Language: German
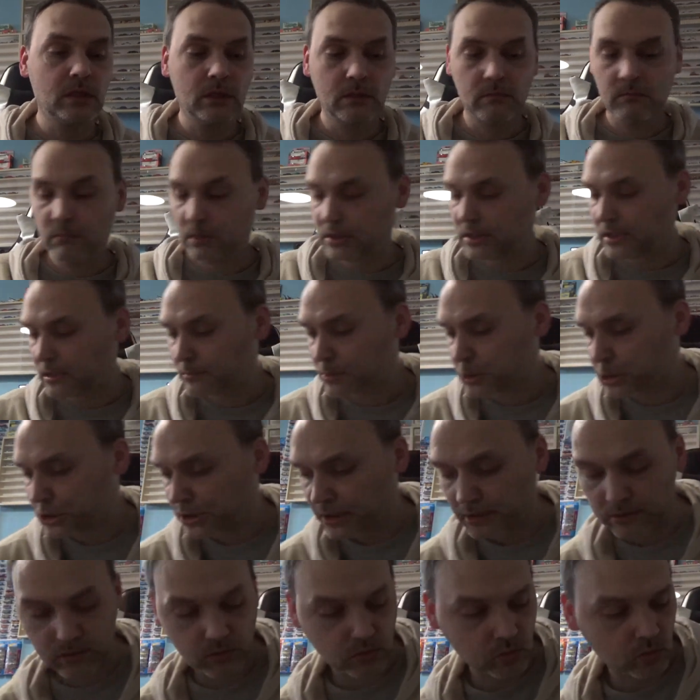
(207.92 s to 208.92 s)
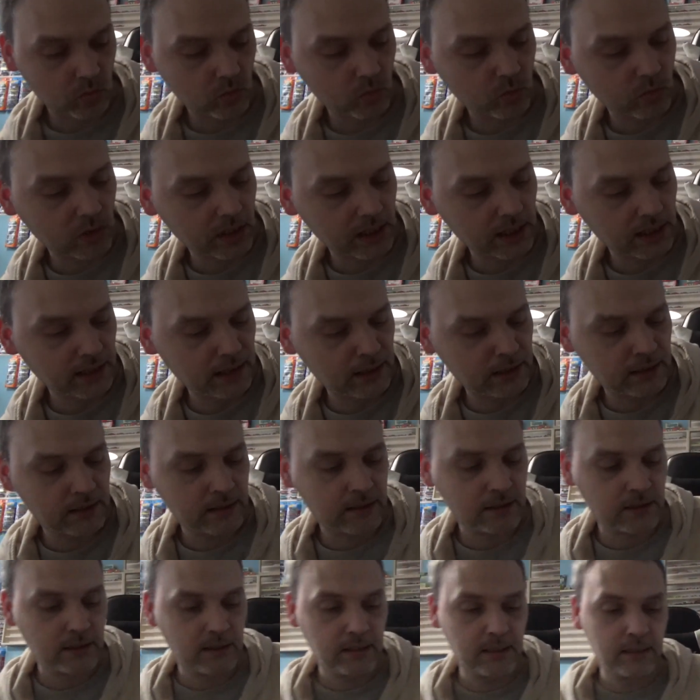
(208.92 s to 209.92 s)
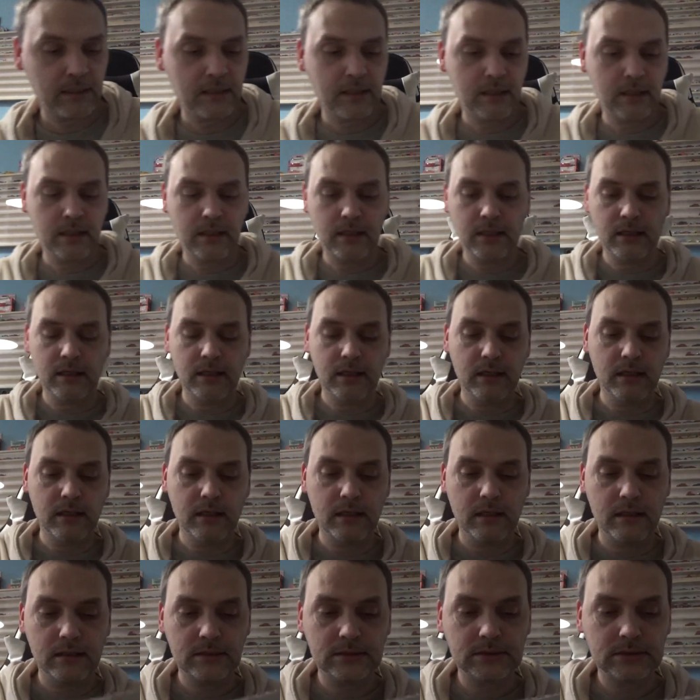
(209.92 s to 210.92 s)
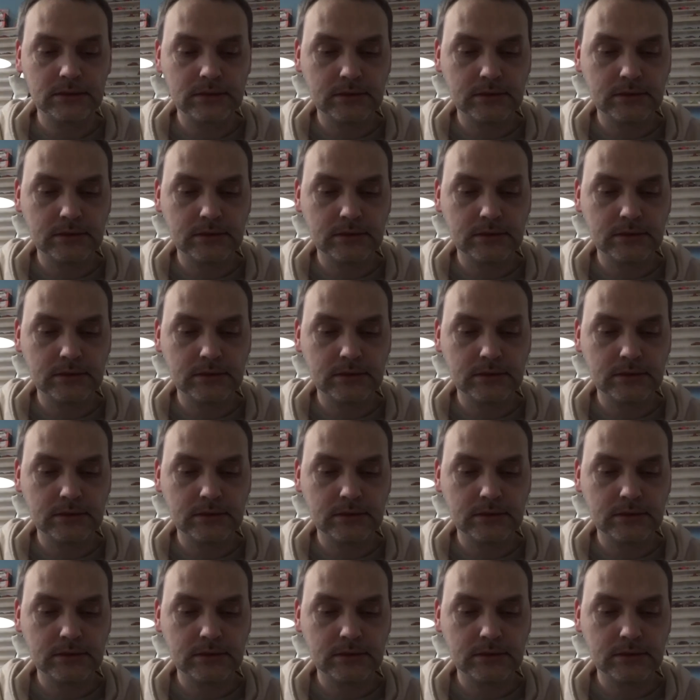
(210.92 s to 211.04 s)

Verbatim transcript: mit der Bestellung. Oha!